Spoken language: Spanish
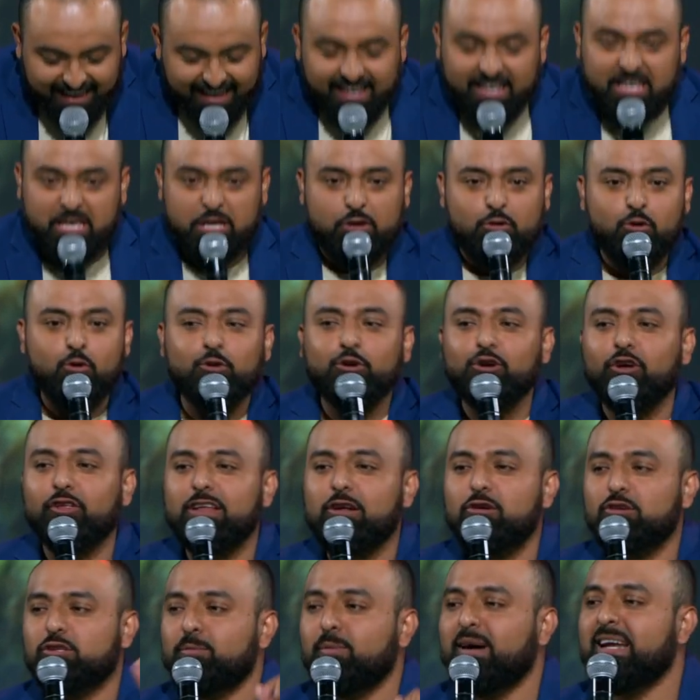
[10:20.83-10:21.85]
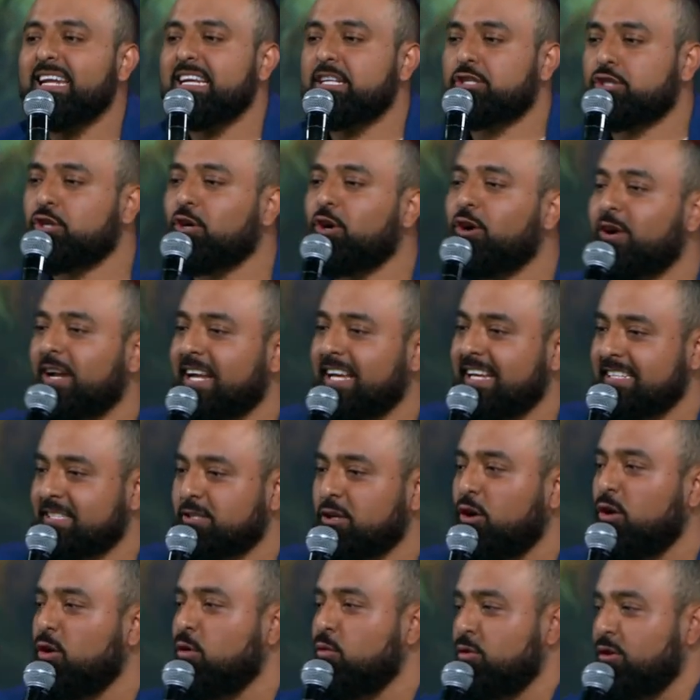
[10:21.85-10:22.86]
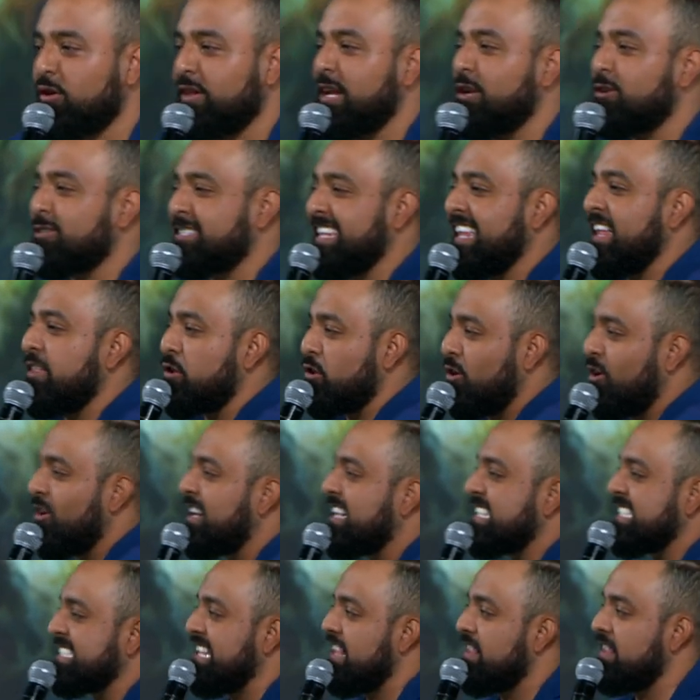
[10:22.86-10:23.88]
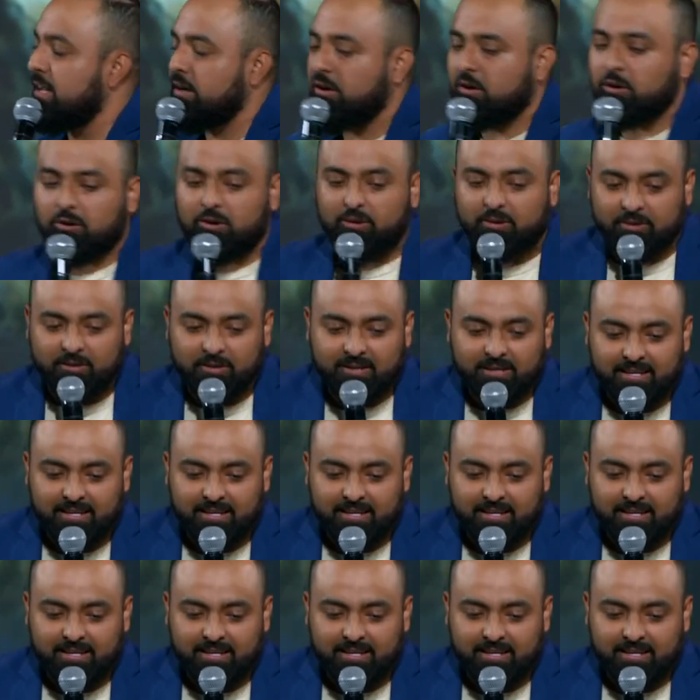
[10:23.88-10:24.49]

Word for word: Y uno de los malhechores o uno de los ladrones le dijo,